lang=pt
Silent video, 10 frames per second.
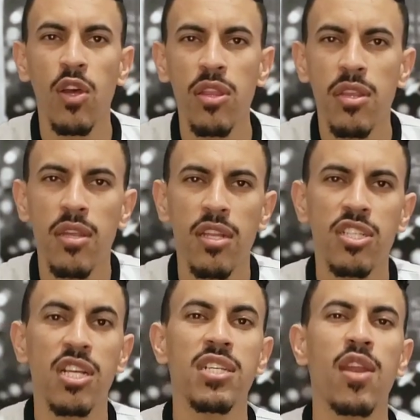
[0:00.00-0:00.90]
não se esqueça
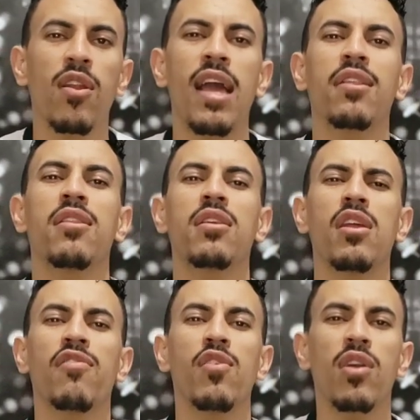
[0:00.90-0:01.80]
de deixar o like, se
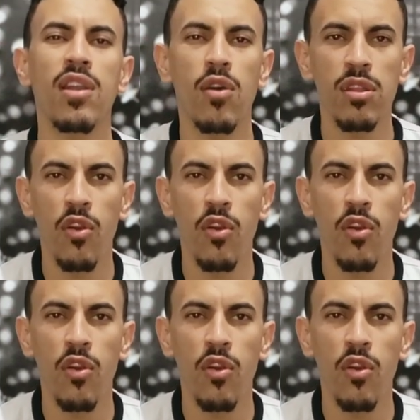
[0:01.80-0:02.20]
inscrever no canal se